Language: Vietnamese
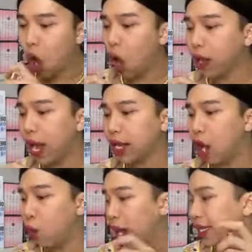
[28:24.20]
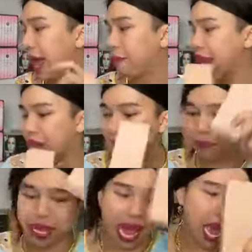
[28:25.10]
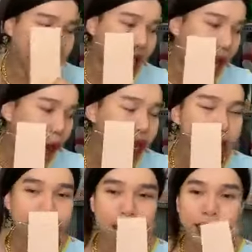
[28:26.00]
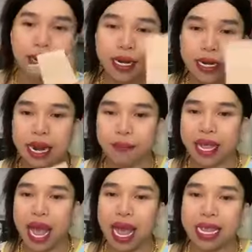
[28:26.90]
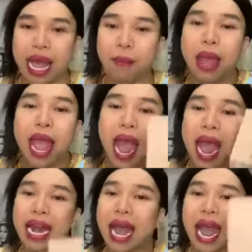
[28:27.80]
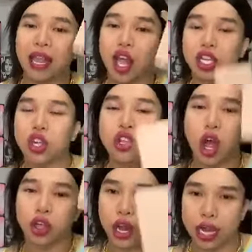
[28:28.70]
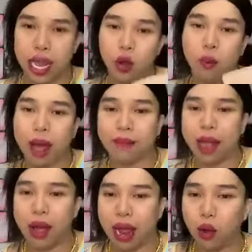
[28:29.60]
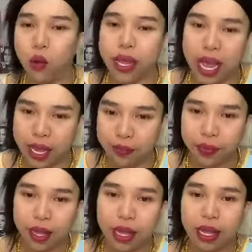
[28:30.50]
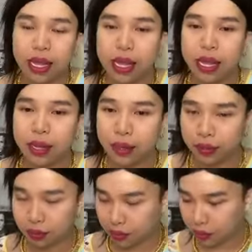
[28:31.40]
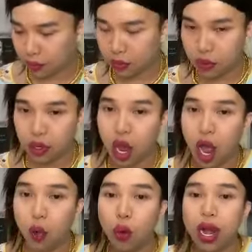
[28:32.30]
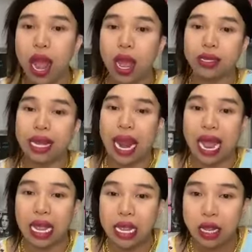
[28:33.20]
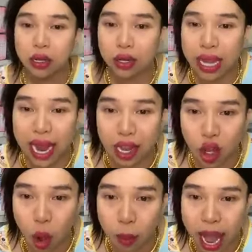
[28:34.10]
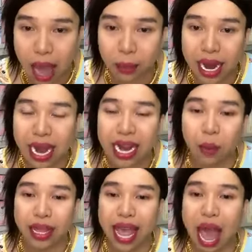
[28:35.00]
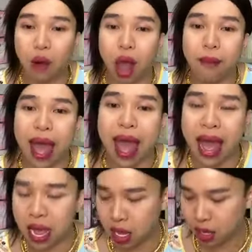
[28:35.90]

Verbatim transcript: Ok Trần Nguyệt Tâm nha 5 chai 200 quý vị ơi 5 chai 200 ai đặt hàng cho số điện thoại cho địa chỉ luôn mang giao hàng luôn quý vị Ok Đinh Nguyễn Anh Thư Trời ơi quý Lê người ta đang người ta đang chốt hàng mà rảnh đâu mà chào lại má